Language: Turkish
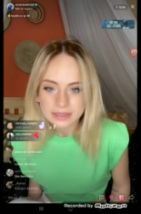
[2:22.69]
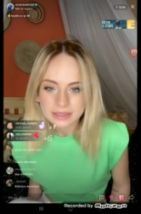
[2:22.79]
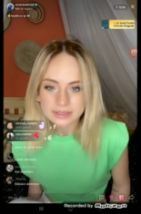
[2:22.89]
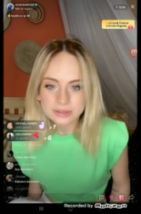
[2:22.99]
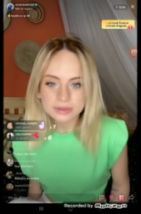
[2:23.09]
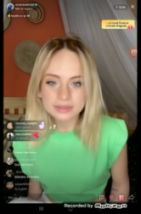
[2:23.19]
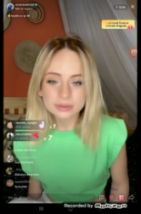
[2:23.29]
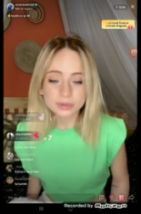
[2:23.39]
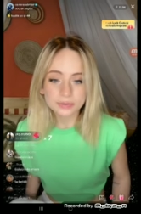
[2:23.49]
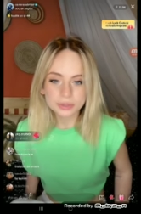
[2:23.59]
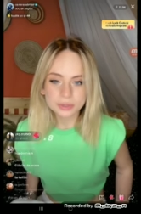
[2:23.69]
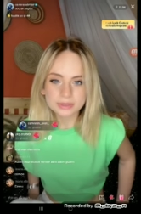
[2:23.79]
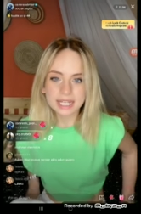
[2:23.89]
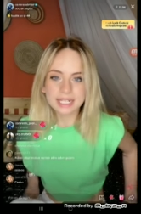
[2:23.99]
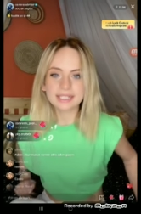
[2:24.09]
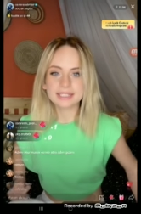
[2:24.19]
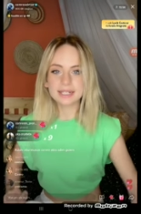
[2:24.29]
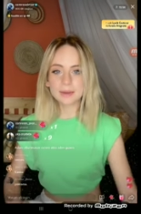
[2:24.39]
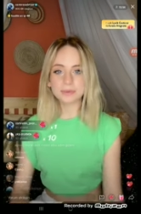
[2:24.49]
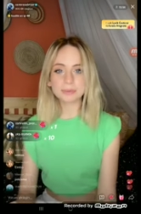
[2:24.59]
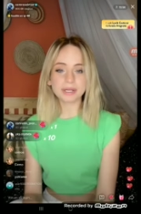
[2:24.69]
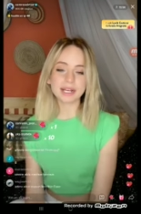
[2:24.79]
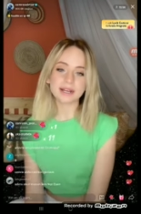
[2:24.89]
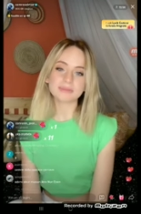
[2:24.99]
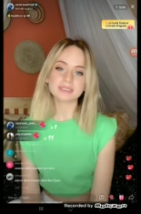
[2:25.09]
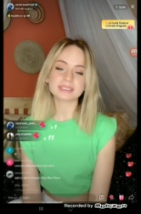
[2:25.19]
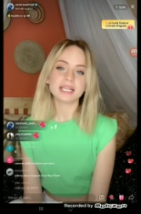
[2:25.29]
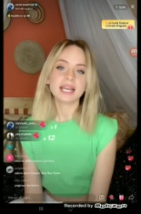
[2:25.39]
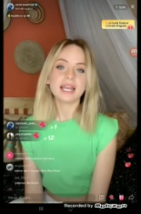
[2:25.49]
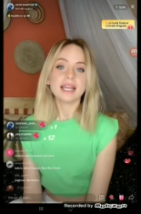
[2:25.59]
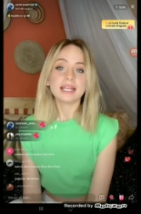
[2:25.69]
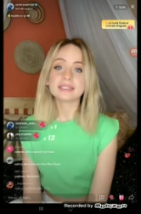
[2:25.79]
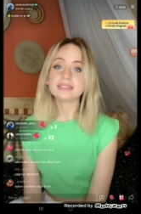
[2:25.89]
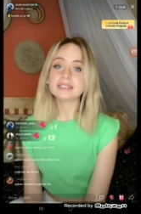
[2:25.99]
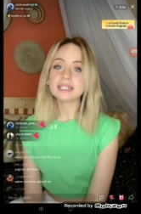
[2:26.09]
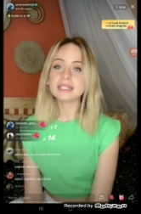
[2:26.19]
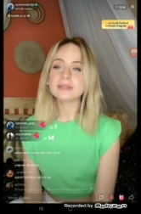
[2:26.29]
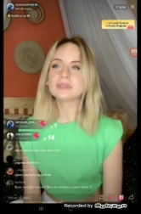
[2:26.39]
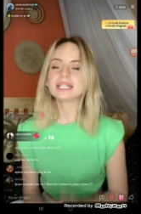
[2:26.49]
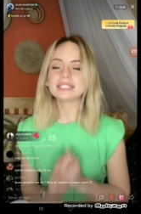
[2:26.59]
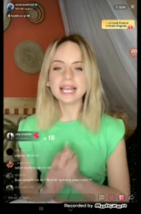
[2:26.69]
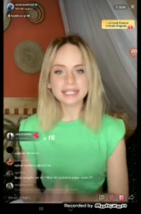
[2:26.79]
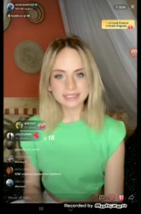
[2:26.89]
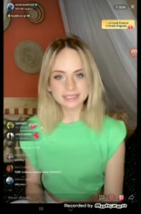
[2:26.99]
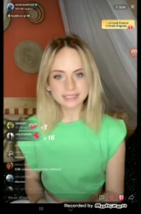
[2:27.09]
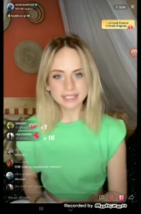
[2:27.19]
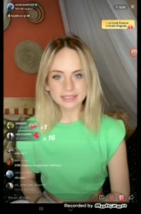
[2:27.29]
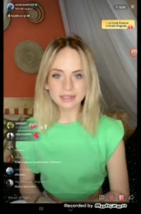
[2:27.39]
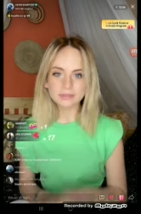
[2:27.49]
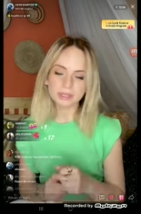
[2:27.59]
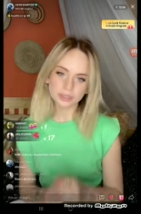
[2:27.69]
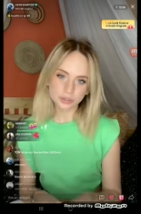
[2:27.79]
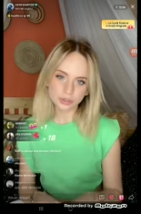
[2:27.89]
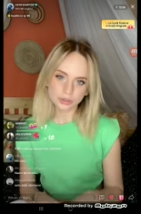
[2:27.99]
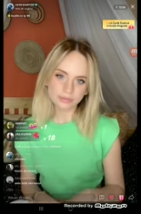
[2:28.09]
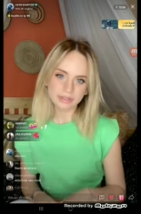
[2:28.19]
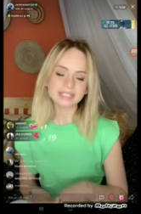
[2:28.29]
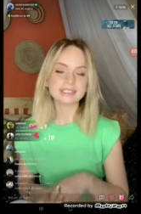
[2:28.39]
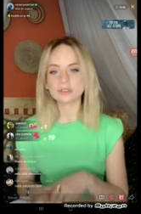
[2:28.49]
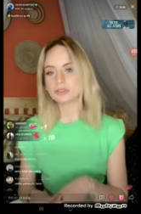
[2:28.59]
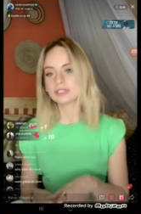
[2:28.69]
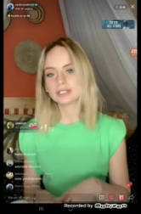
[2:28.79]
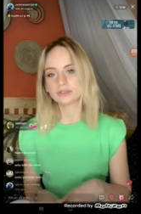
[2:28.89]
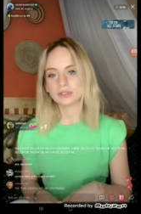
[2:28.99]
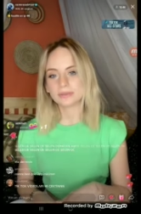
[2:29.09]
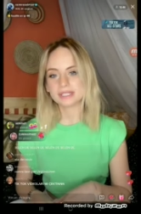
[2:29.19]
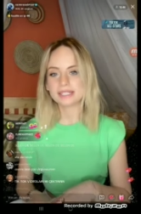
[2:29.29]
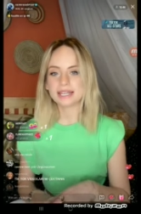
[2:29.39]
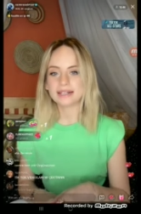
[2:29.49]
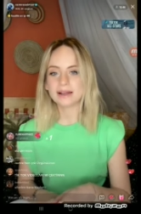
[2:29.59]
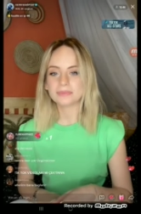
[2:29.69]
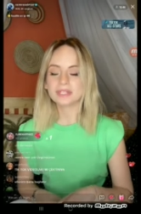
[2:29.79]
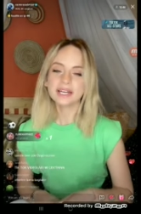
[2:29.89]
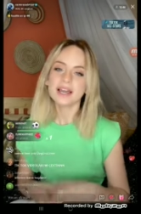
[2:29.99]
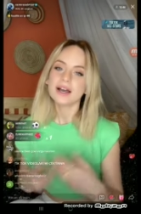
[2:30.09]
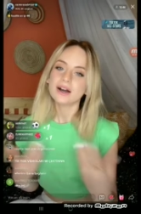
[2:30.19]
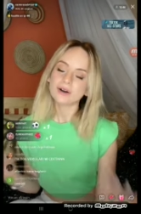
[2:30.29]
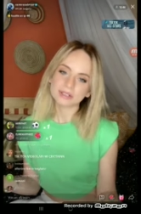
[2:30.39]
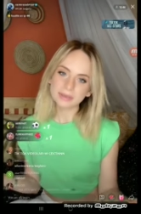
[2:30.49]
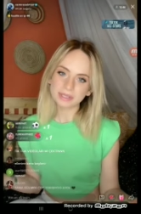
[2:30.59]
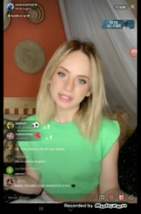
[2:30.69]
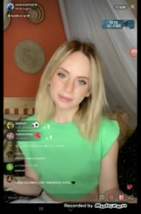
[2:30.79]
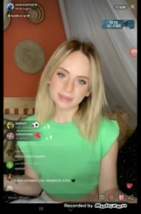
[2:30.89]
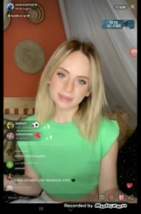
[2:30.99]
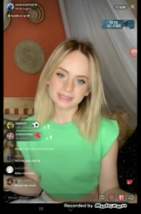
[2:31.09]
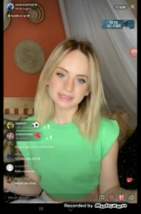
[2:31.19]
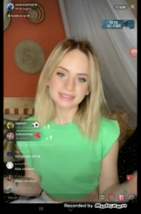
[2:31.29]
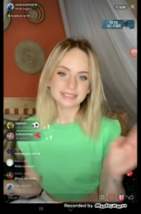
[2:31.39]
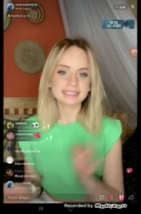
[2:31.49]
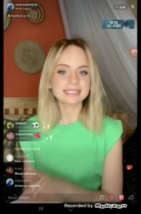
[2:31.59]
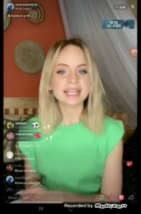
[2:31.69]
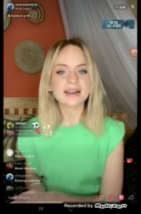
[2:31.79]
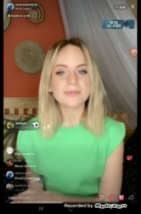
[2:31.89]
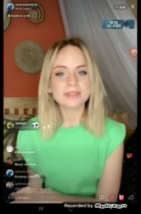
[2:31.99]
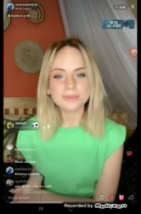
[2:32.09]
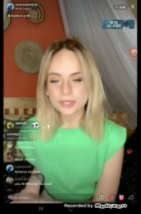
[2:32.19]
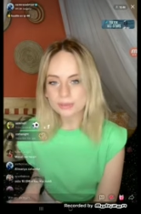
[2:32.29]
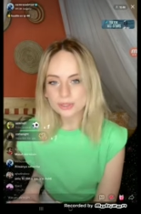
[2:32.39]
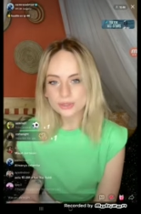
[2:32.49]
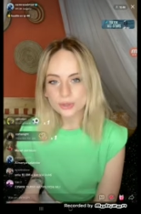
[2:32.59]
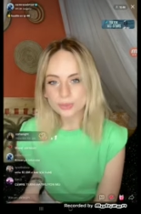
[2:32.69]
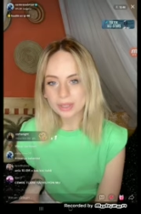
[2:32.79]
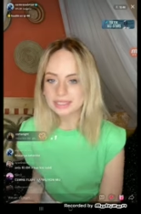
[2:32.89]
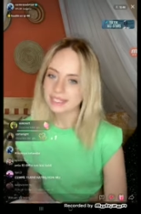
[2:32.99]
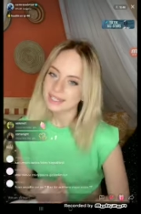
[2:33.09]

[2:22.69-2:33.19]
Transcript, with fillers: Son TikTok videom seninle ilgili yaptım bakar mısın? Editlere elimden geldiğince zaten bakıyorum ve story de atıyorum Instagram'da. Oradan bakabilirsiniz. Instagram adım Cemre Solmaz.